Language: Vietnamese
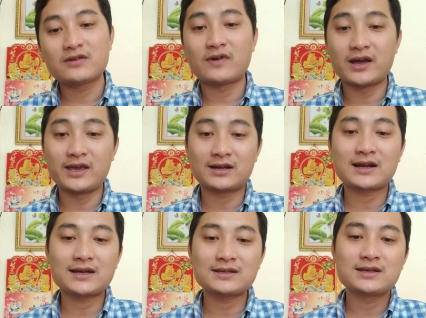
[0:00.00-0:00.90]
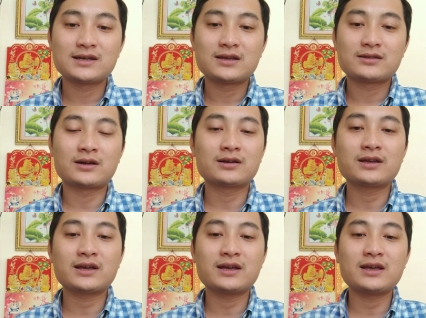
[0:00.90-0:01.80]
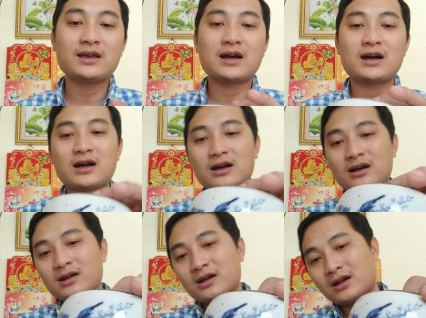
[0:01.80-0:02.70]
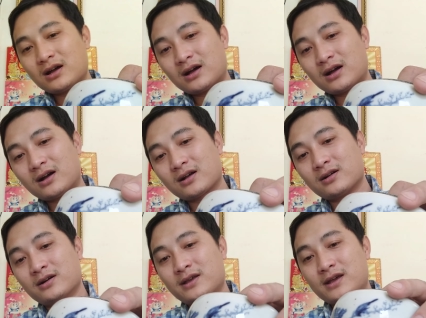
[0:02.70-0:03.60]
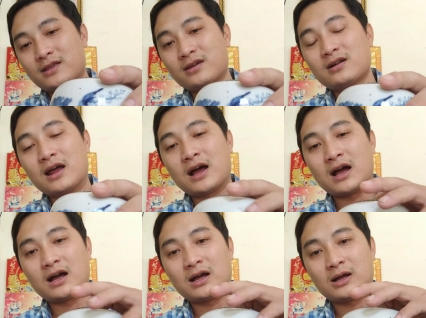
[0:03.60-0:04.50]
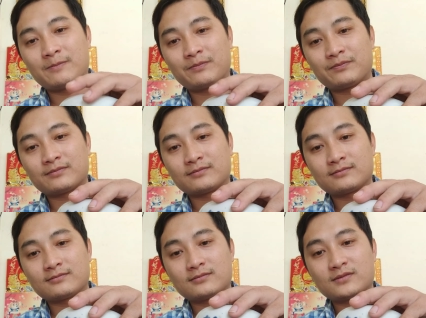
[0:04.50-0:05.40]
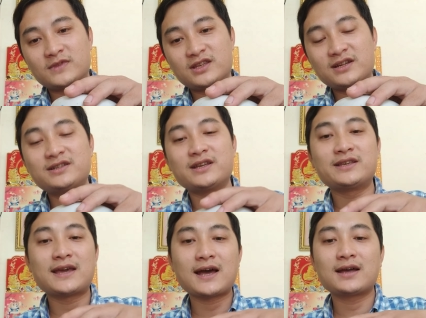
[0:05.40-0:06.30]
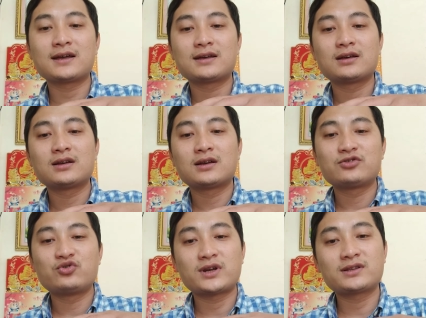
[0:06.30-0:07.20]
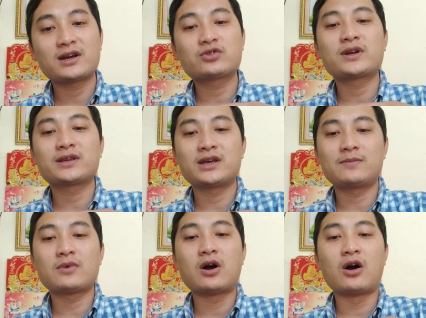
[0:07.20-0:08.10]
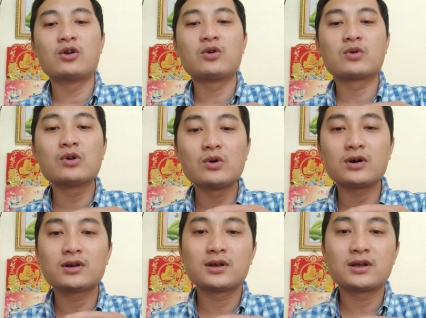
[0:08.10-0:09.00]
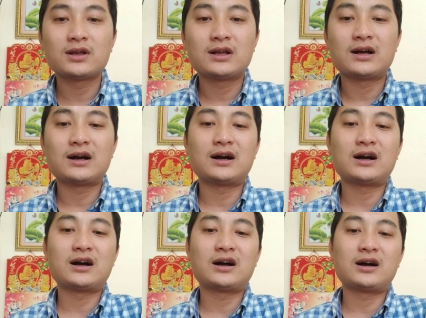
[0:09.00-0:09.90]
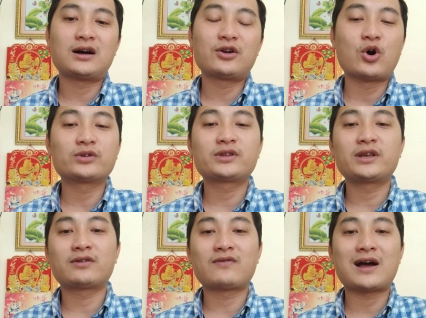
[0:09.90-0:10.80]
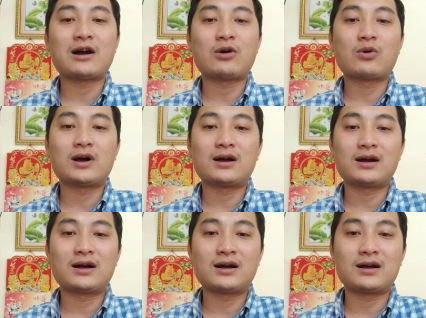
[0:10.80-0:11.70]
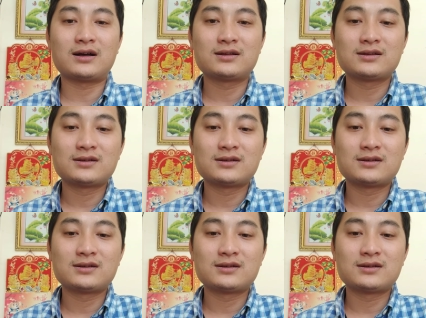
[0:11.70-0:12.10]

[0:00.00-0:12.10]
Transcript: và hiện nay những cái cái uh, uh, người như là chính trị gia doanh nhân doanh nghiệp họ luôn luôn uh, đổ tiền vào uh,